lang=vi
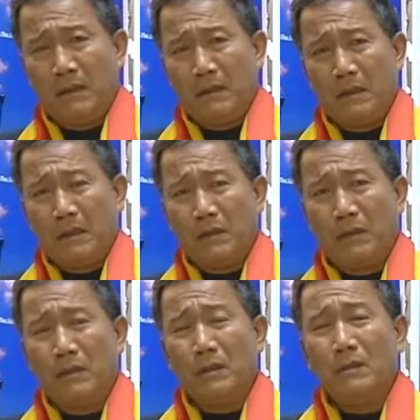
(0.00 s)
đó,
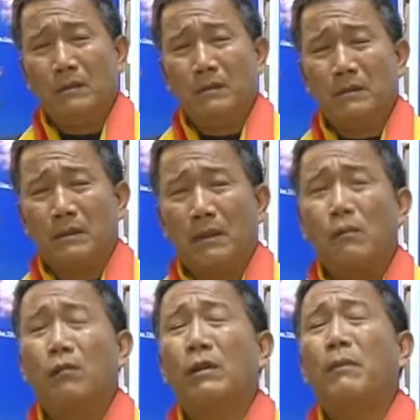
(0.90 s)
rồi nó trong
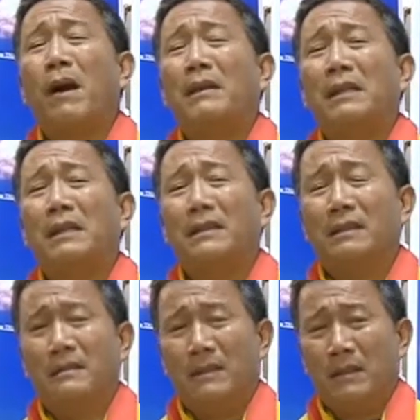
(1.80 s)
một cái party
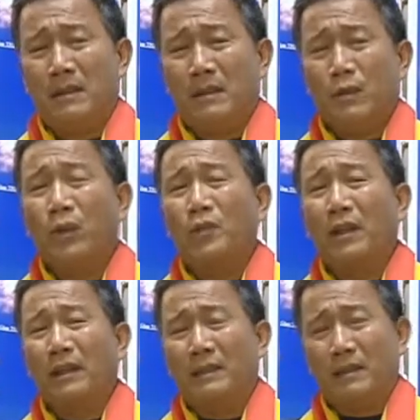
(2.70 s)
cuối
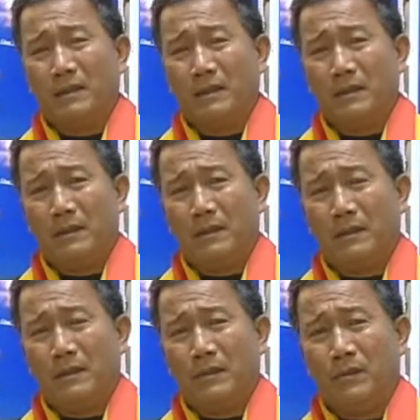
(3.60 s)
tuần nữa
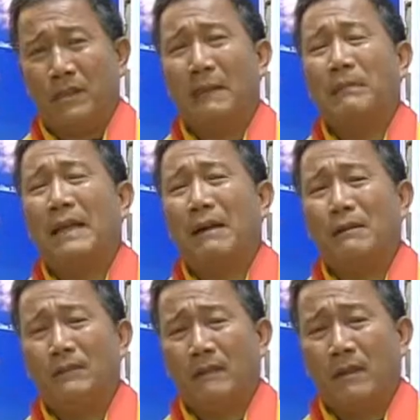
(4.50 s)
rồi gặp nhau
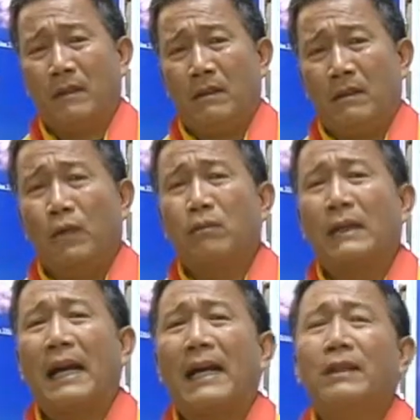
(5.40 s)
đùng
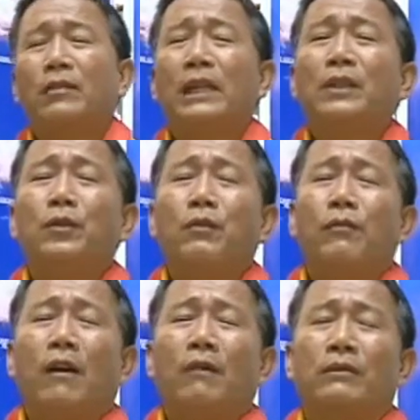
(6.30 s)
cái nó dí tôi
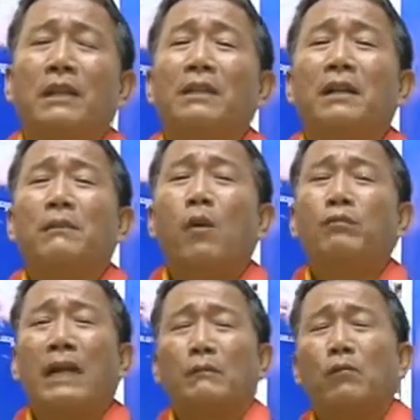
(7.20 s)
vào chính giữa bốn
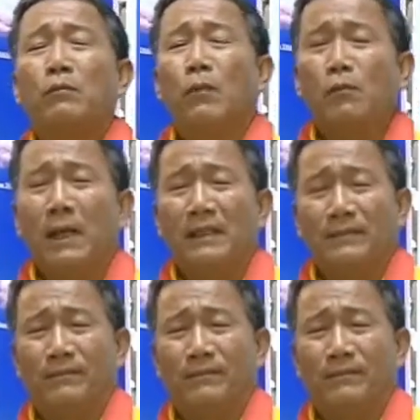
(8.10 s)
thằng bốn, bốn bên